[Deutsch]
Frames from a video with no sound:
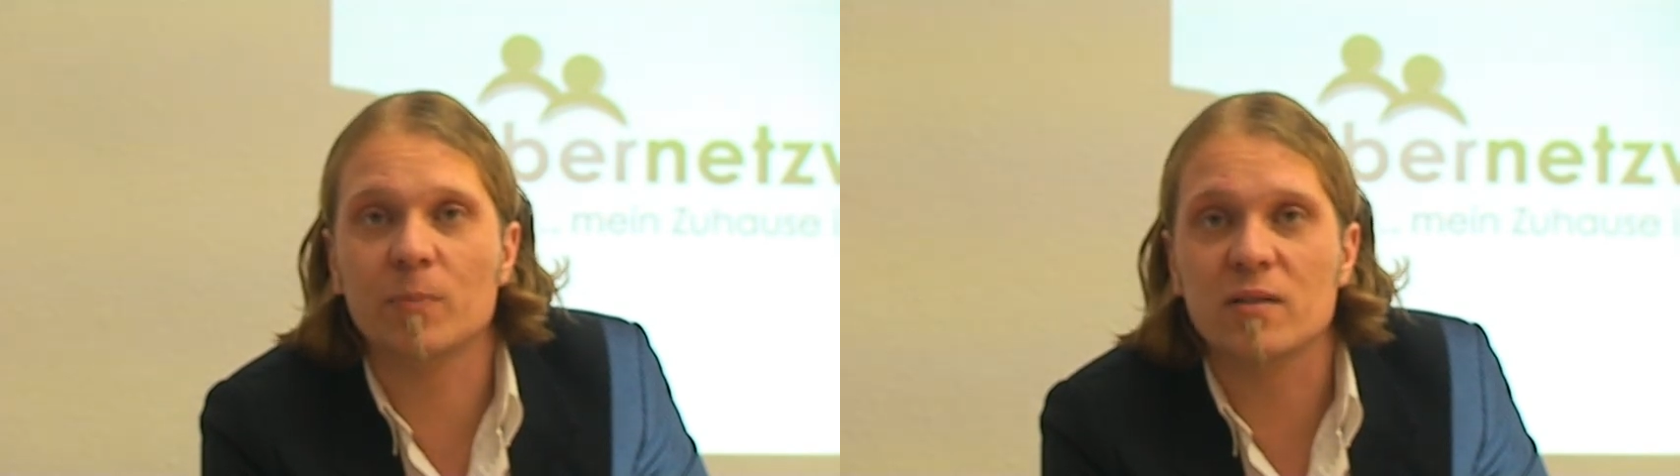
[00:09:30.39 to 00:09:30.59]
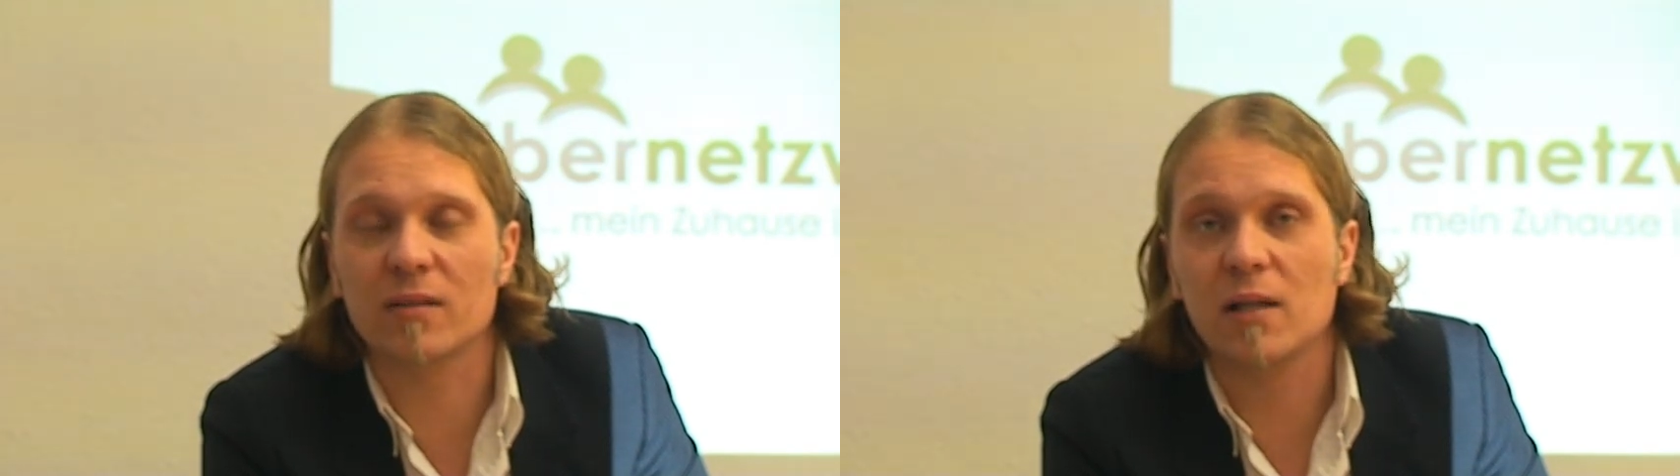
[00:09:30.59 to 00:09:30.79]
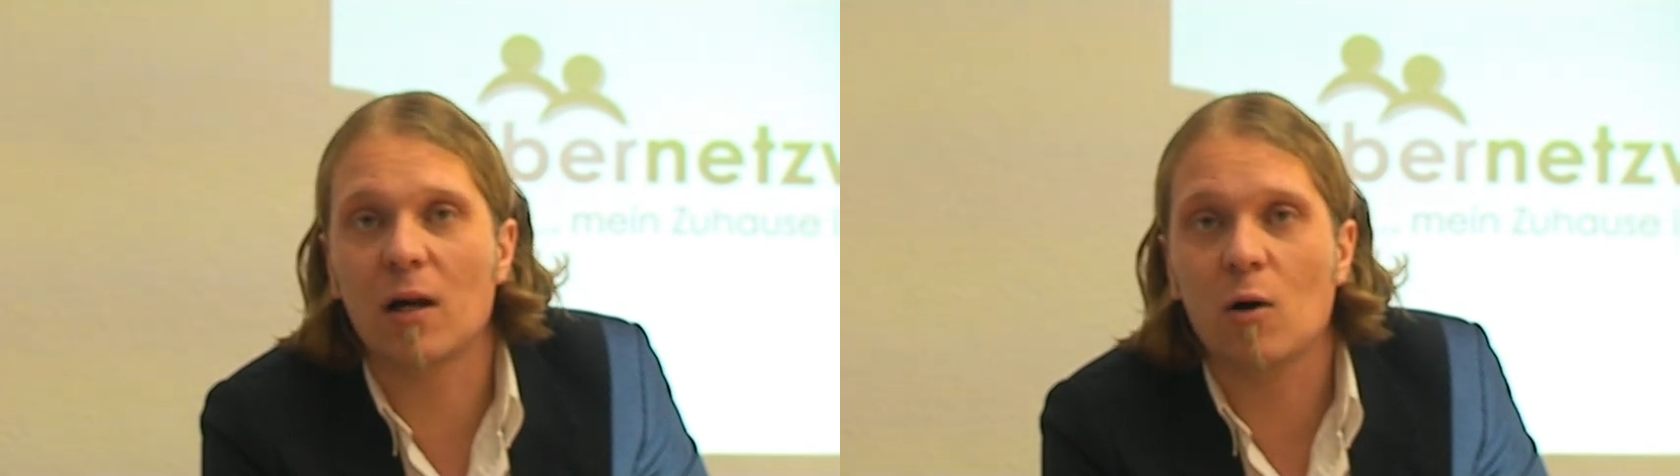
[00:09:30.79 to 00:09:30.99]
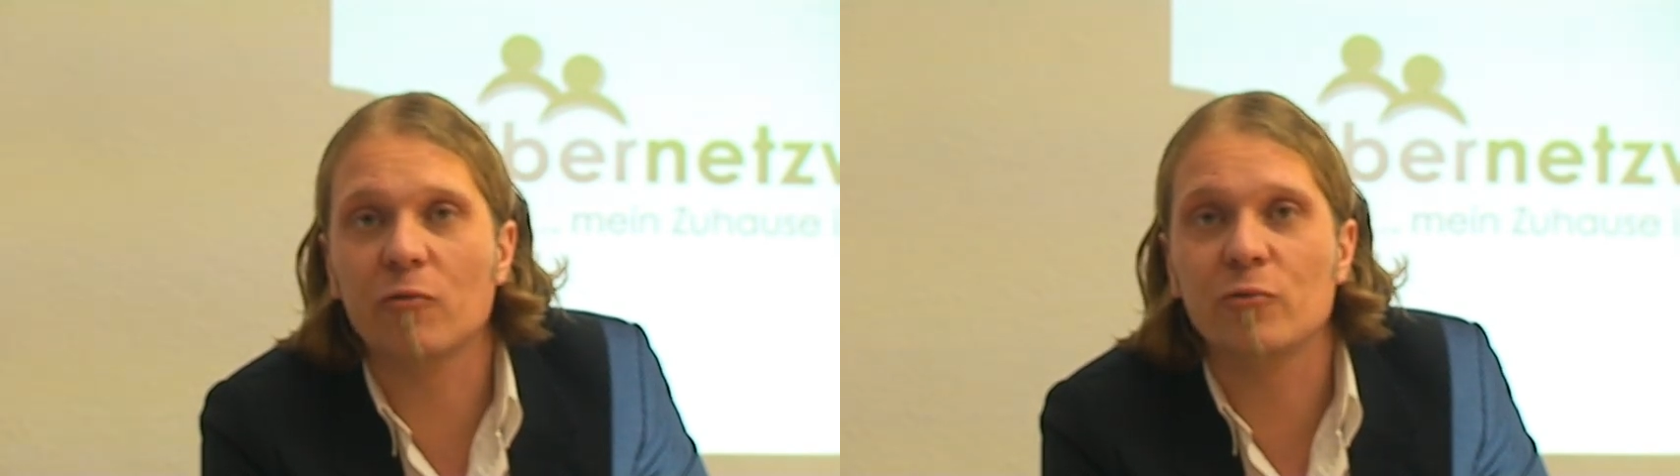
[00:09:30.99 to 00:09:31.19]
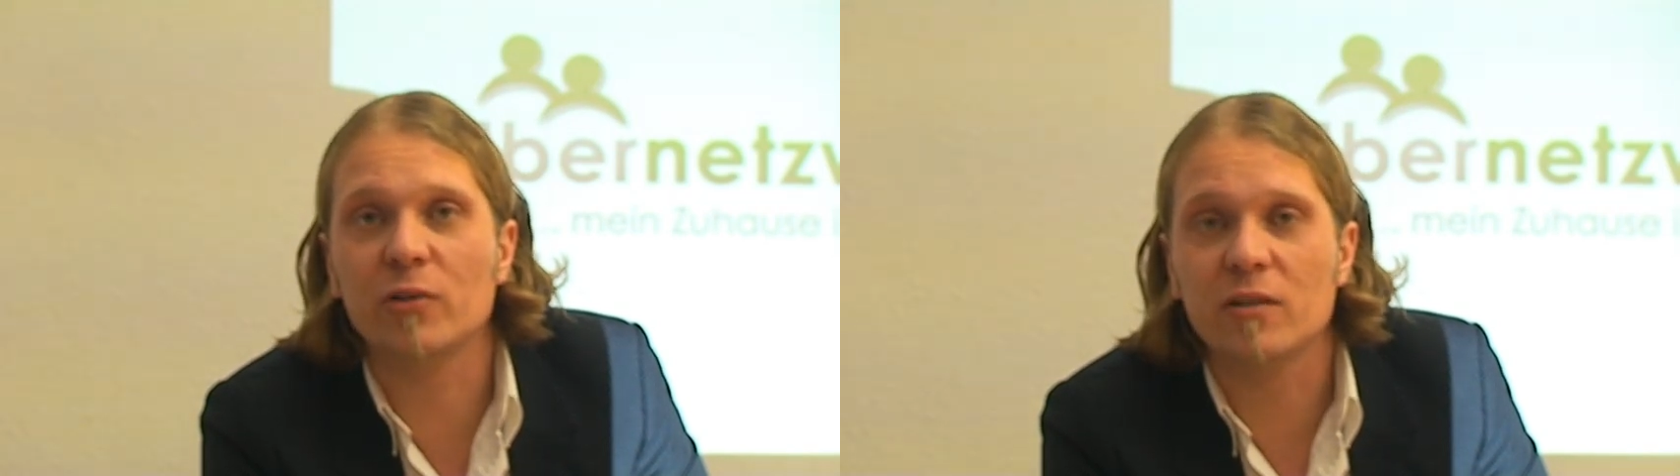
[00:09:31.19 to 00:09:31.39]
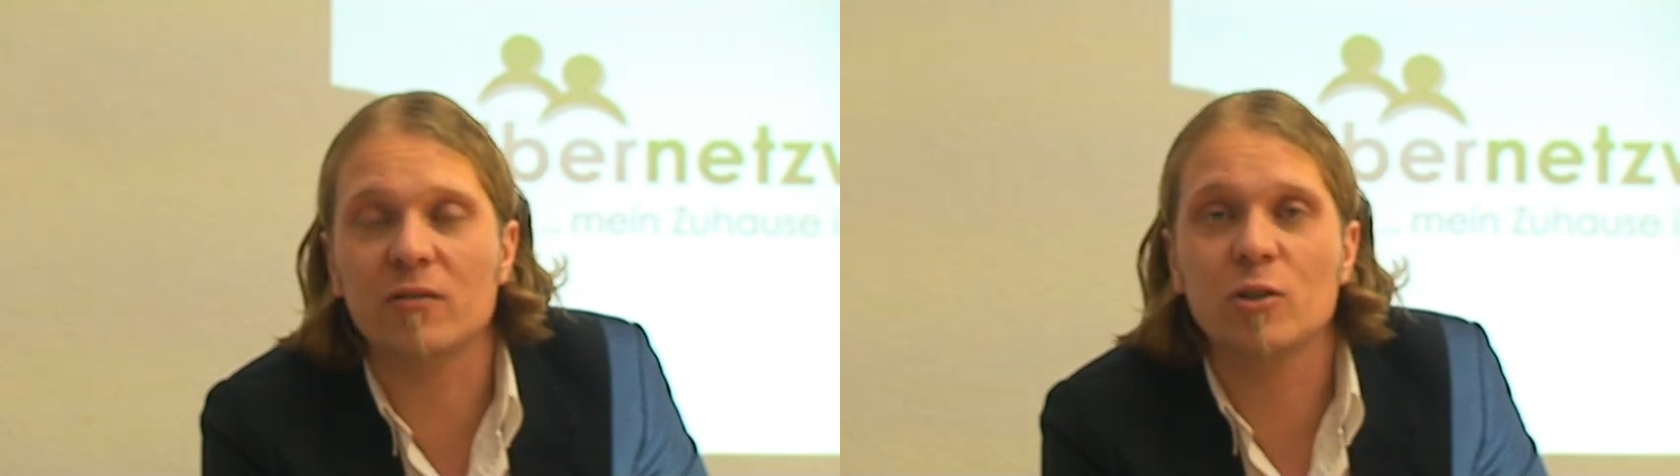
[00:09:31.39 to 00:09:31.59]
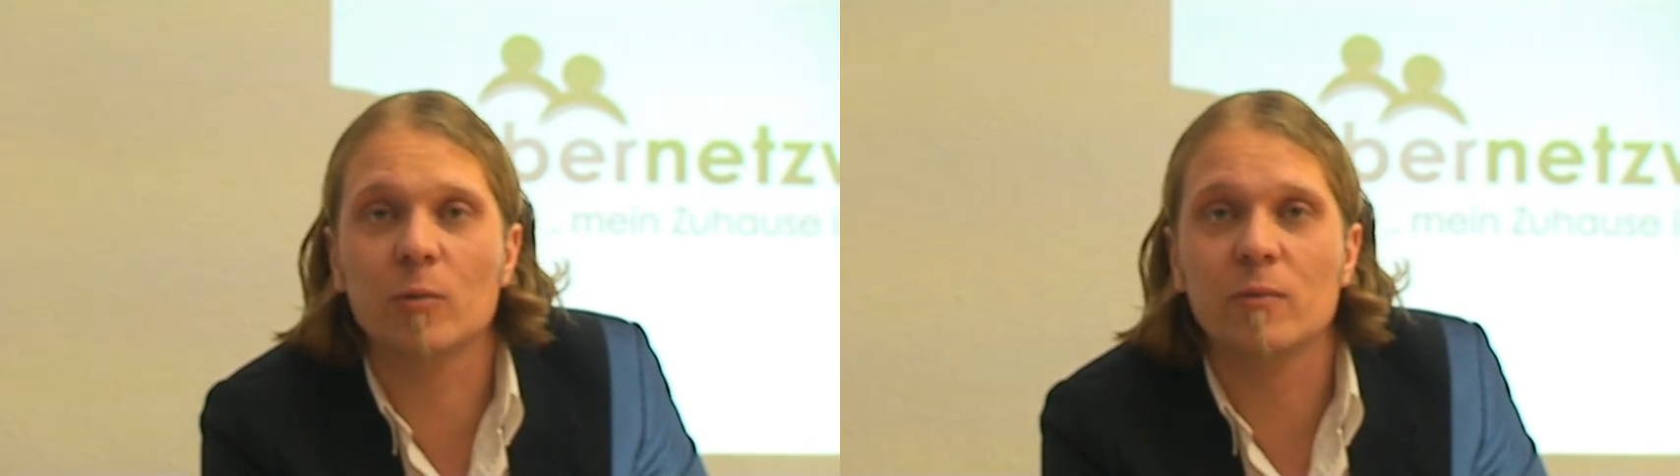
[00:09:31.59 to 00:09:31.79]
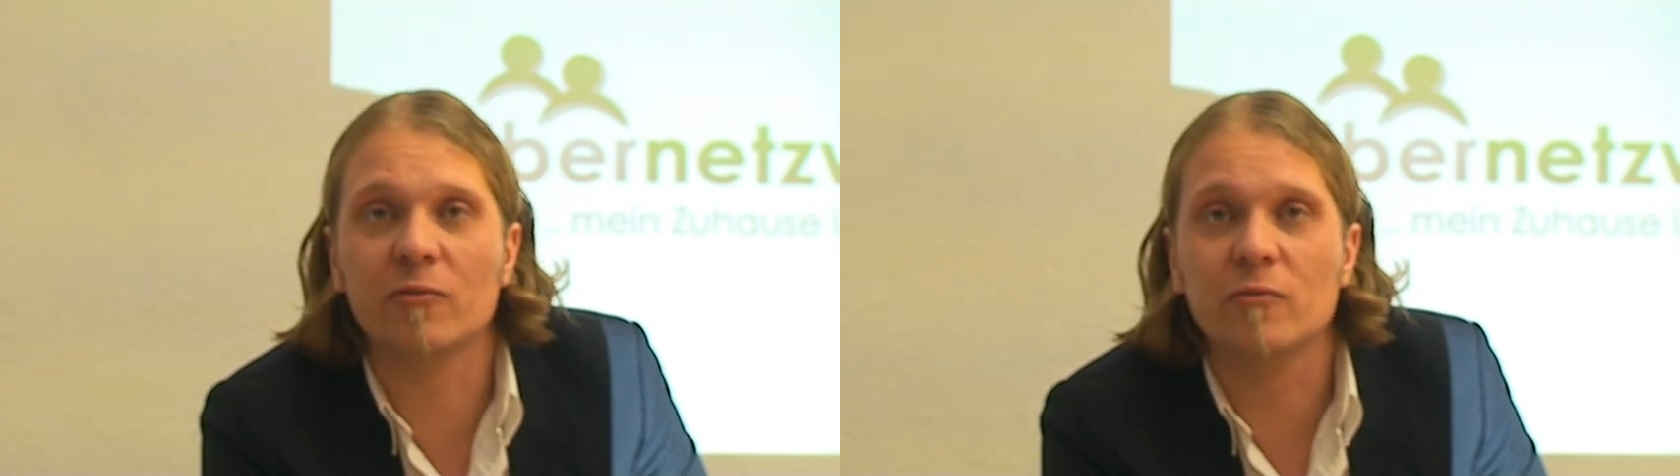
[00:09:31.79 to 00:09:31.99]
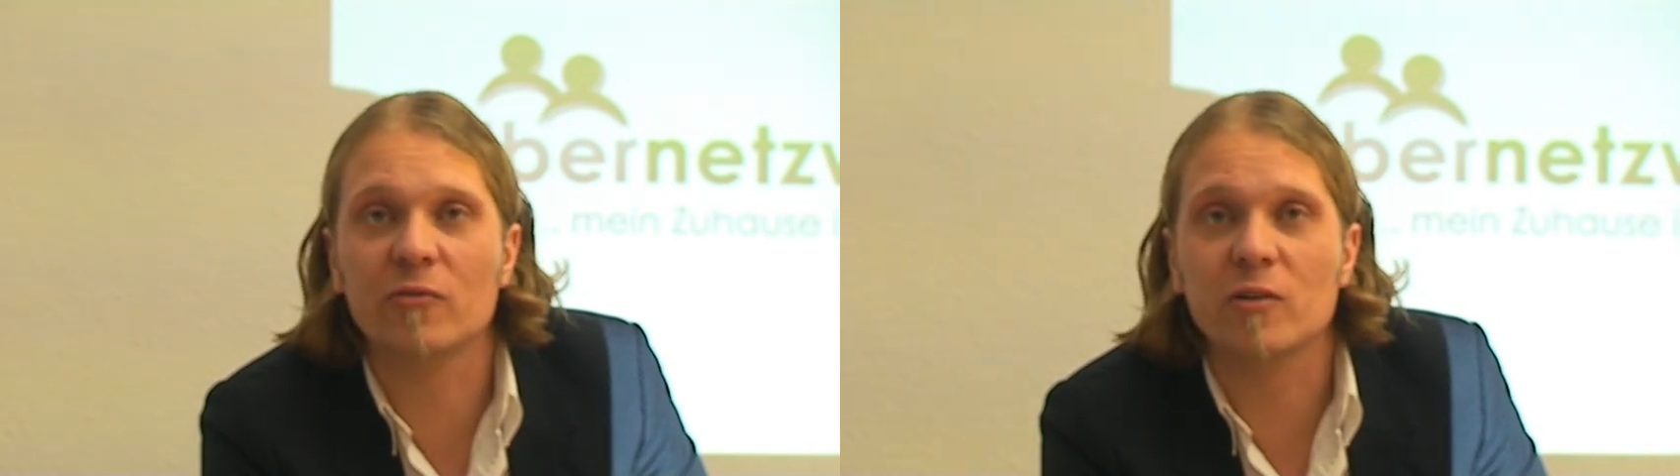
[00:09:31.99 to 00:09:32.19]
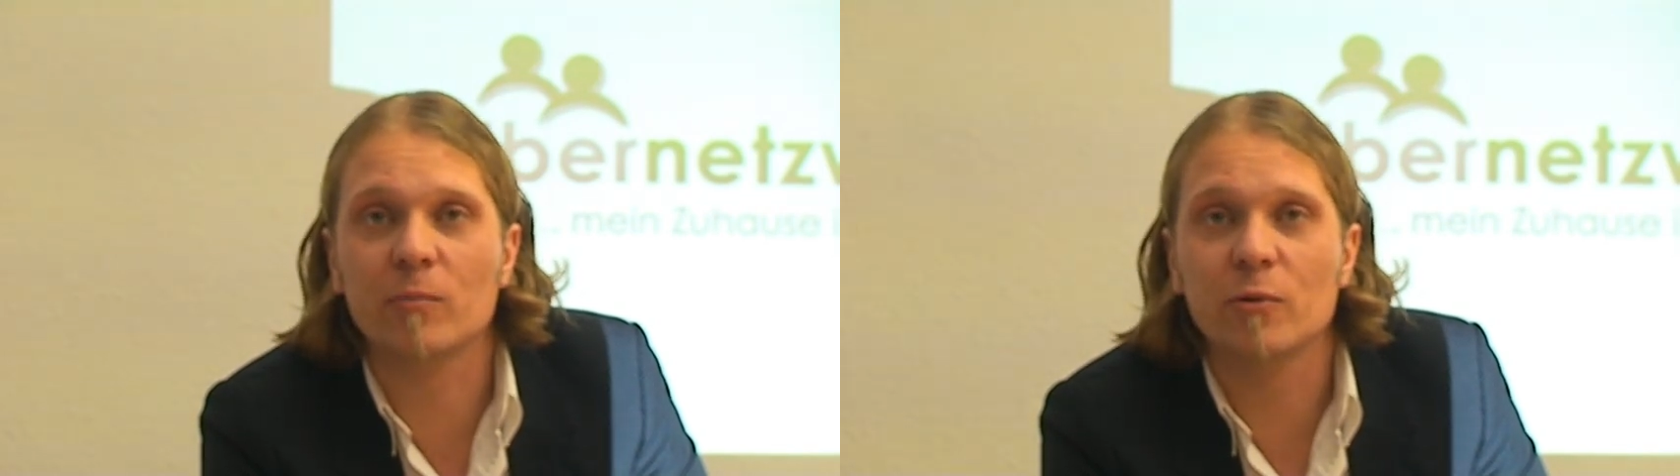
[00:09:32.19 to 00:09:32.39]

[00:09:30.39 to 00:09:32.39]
speziell auch für die Zielgruppe 50